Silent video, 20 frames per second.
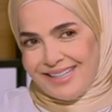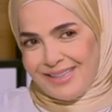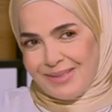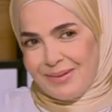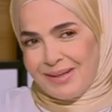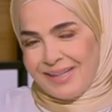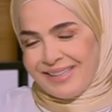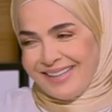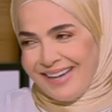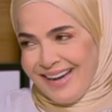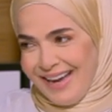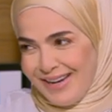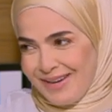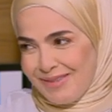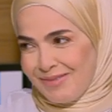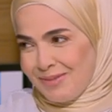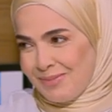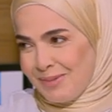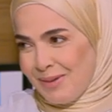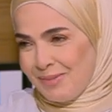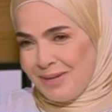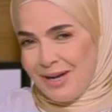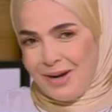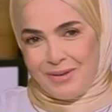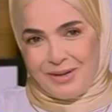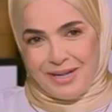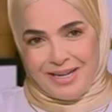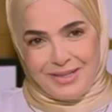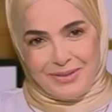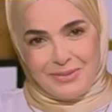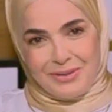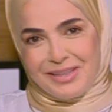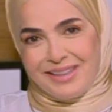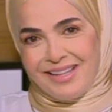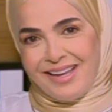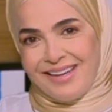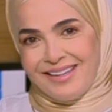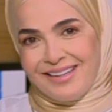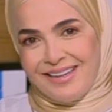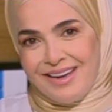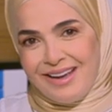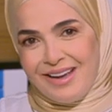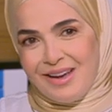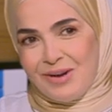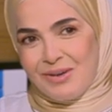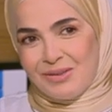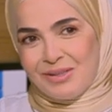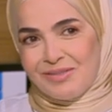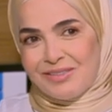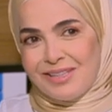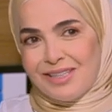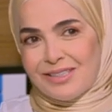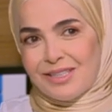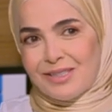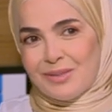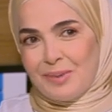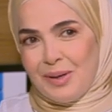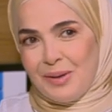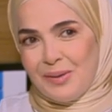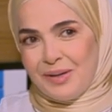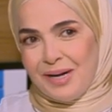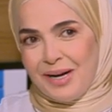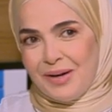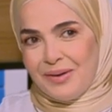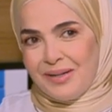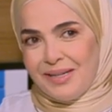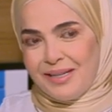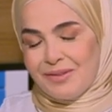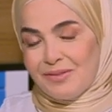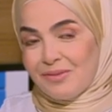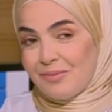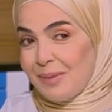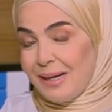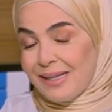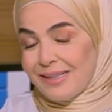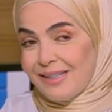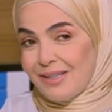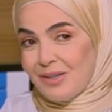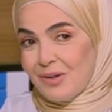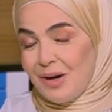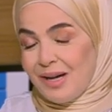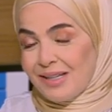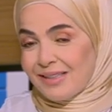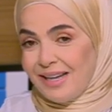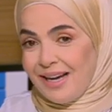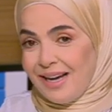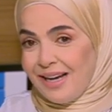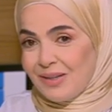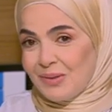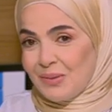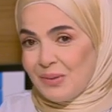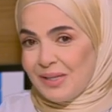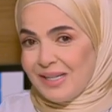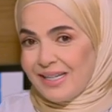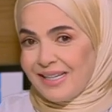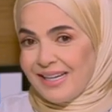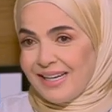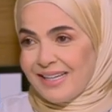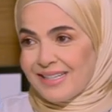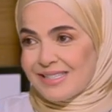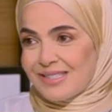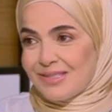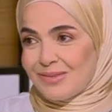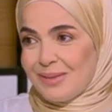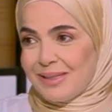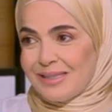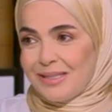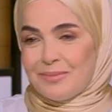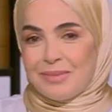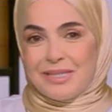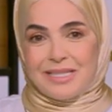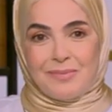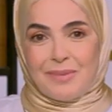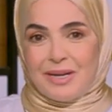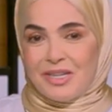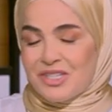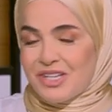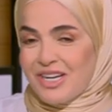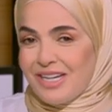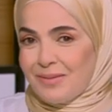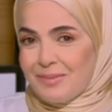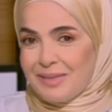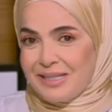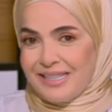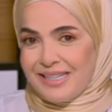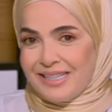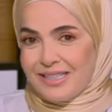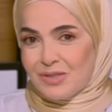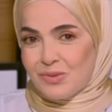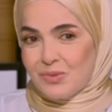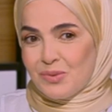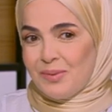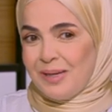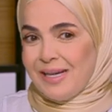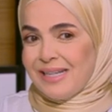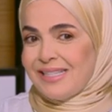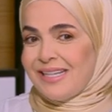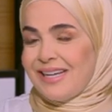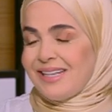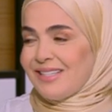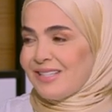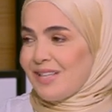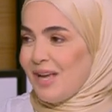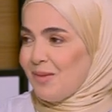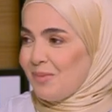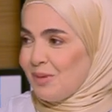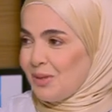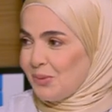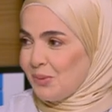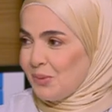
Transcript: لحد ما تخلف البيبي الاولاني والثاني وتفضل تتمحور حواليه وبعدين هو قاطع عن كل الناس وبعدين ما تسمعيش كلام الناس وعن اهلها اصحابك